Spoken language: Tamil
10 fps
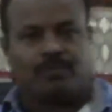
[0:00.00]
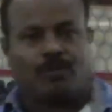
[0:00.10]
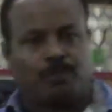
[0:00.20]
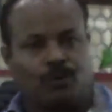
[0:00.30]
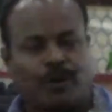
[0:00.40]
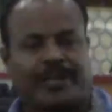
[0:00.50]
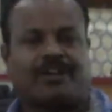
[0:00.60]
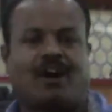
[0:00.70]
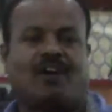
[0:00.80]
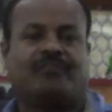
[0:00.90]
முப்பது ரூபாய்க்கு
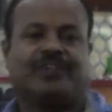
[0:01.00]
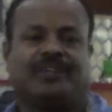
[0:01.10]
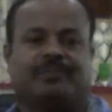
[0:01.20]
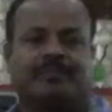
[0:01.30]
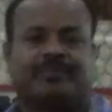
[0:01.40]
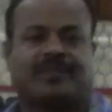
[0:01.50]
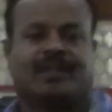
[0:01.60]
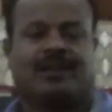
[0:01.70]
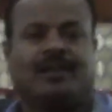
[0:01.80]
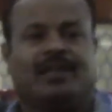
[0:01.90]
காஃபி
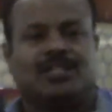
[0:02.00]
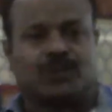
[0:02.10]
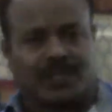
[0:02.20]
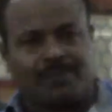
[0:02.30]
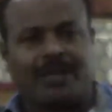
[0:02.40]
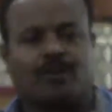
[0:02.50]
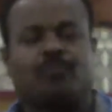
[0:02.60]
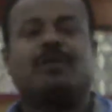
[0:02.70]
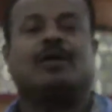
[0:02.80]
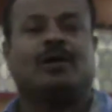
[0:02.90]
ஸோ இந்த மாதிரி
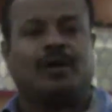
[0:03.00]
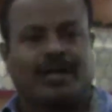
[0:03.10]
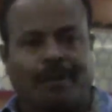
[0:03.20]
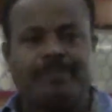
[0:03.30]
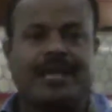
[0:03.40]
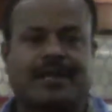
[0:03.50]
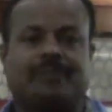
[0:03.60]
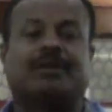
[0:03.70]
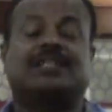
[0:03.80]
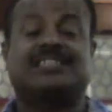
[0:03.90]
ரொம்ப கம்மியாக
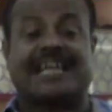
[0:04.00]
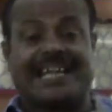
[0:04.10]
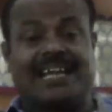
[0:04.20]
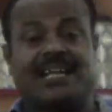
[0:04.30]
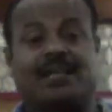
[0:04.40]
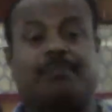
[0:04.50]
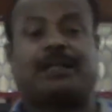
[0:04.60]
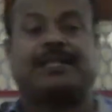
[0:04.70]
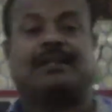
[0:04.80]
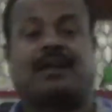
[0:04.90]
இருக்குது பட் சென்னையில் நீங்கள்
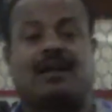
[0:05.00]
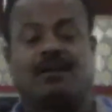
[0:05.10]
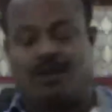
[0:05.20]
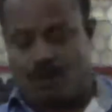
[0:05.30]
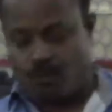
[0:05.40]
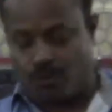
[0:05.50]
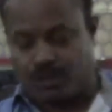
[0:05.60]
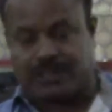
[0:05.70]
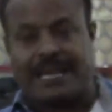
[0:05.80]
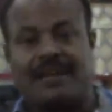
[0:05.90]
பார்த்தீங்கன்னா
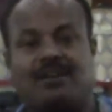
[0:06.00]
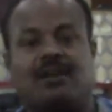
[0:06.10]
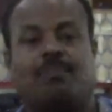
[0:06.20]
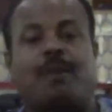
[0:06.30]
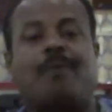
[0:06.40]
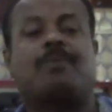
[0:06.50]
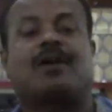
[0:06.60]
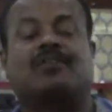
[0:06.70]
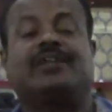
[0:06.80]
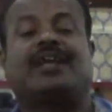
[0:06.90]
ஒரு தேட்டரில்
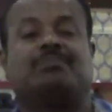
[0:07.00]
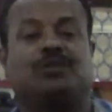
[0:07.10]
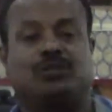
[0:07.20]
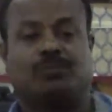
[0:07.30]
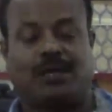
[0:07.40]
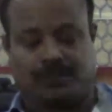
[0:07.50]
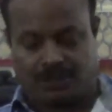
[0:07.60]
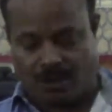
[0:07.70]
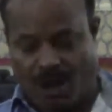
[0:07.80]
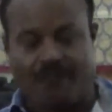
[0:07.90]
பாப்கார்ன் வந்து எண்பது ரூபா
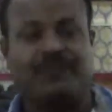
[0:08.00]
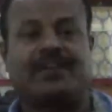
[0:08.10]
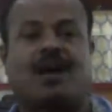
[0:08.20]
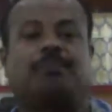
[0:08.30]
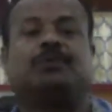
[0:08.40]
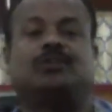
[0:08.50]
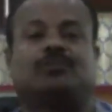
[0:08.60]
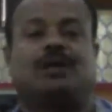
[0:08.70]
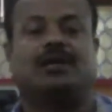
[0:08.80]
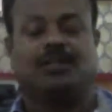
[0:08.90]
காஃபி நாற்பது
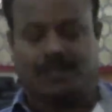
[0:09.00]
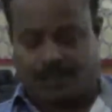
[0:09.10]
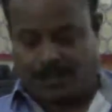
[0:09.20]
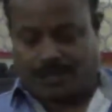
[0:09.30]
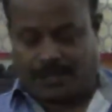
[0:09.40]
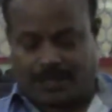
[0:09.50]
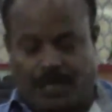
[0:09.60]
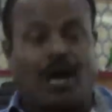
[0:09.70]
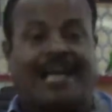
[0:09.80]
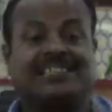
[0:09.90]
ரூபா
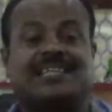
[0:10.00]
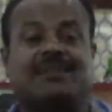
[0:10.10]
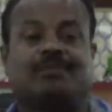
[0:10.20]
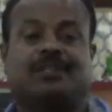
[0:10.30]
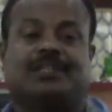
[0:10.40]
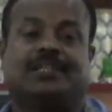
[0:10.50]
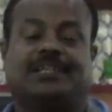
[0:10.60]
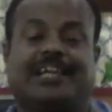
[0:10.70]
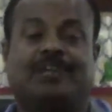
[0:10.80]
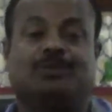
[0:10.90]
ஐஸ்கிரீம் வந்து
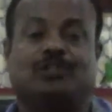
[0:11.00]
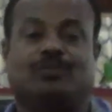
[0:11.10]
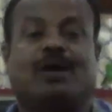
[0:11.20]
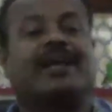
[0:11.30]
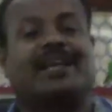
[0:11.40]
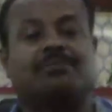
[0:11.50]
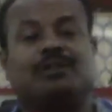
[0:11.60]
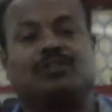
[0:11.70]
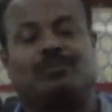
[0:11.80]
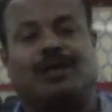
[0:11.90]
எழுபது ரூபா
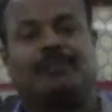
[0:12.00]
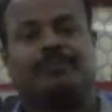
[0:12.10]
எண்பது ரூபா